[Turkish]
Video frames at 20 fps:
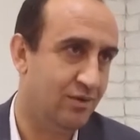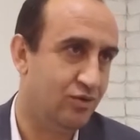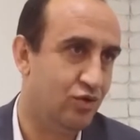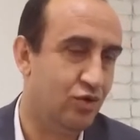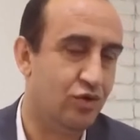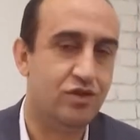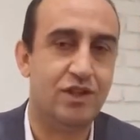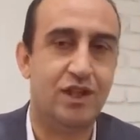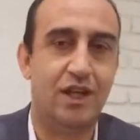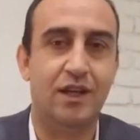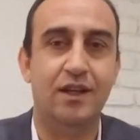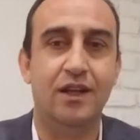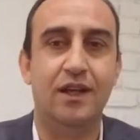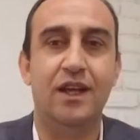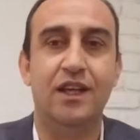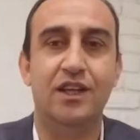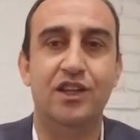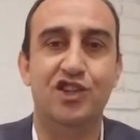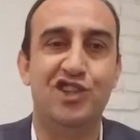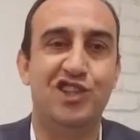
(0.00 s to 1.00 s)
Sosyal
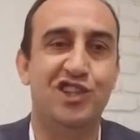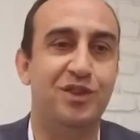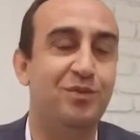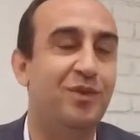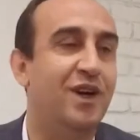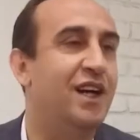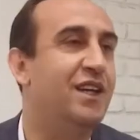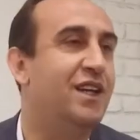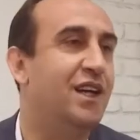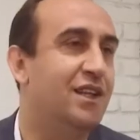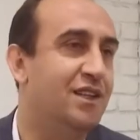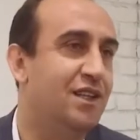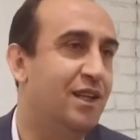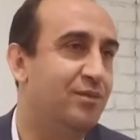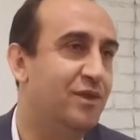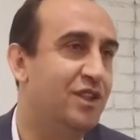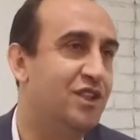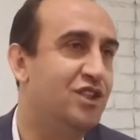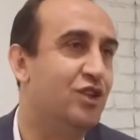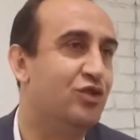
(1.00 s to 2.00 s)
içtimai
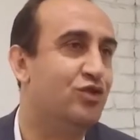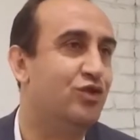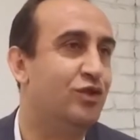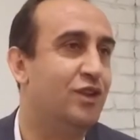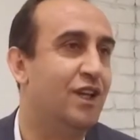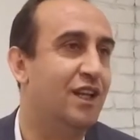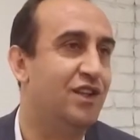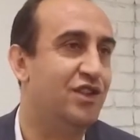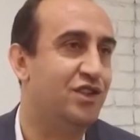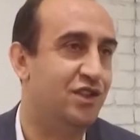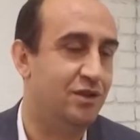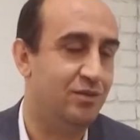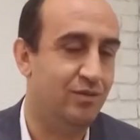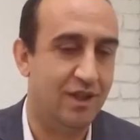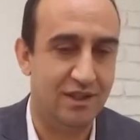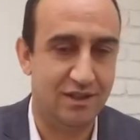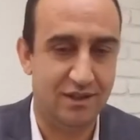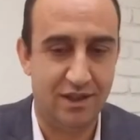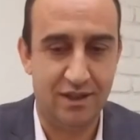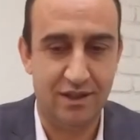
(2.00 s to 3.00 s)
anlamda ince suyu geliştirme
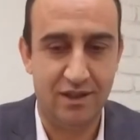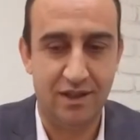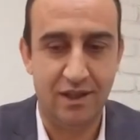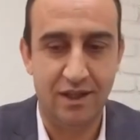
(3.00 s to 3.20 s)
adına.